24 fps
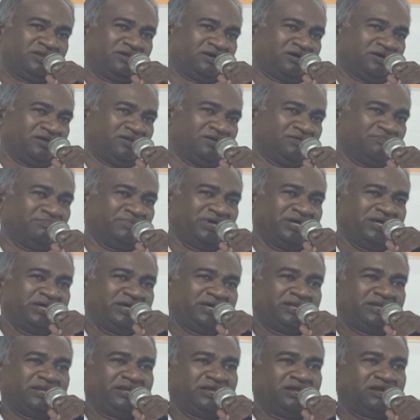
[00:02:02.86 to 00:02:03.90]
என்ன காலம்
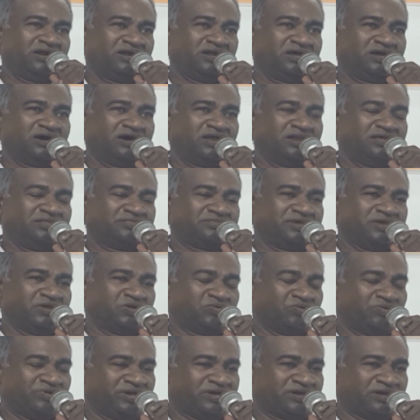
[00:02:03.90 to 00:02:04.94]
நிகழ்காலத்தை
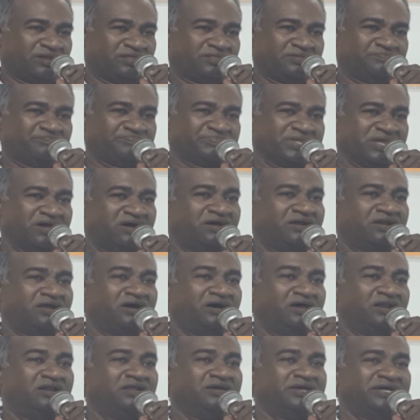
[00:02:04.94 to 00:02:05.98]
குறிக்கிறது
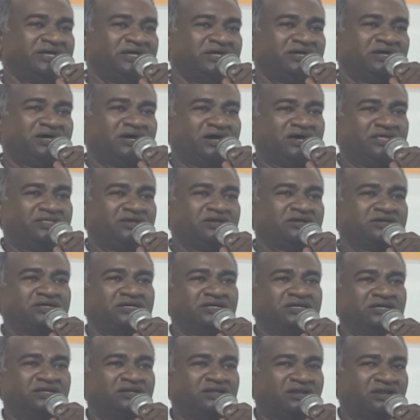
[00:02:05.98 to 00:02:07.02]
ஆனால்
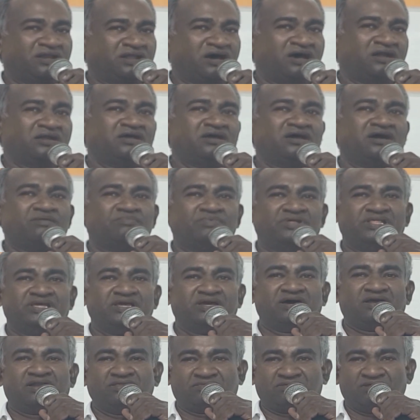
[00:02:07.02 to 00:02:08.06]
அதற்கு நான்காம்
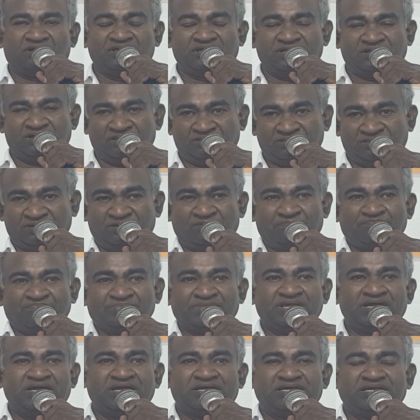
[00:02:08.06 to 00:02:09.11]
அதிகாரத்தில் இருந்து
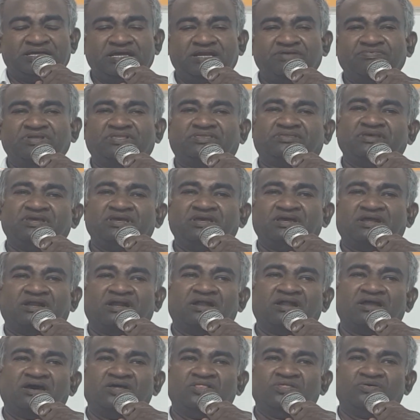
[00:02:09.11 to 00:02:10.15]
இருபத்தி
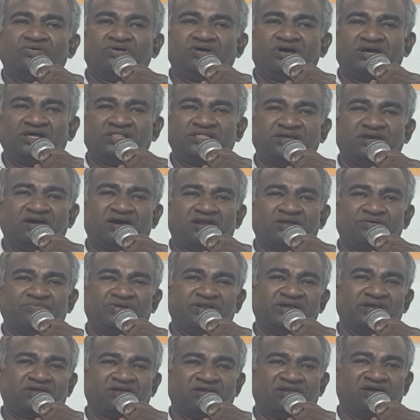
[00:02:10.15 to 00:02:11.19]
ரெண்டாவது
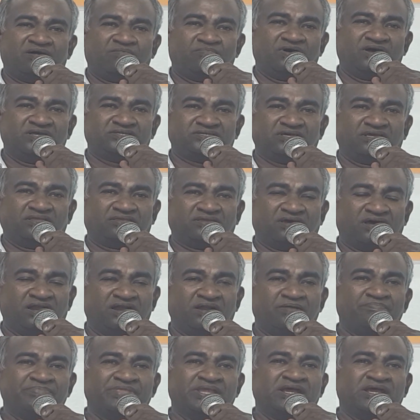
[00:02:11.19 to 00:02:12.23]
அதிகாரம் வரைக்கும் நாம் வாசித்தால்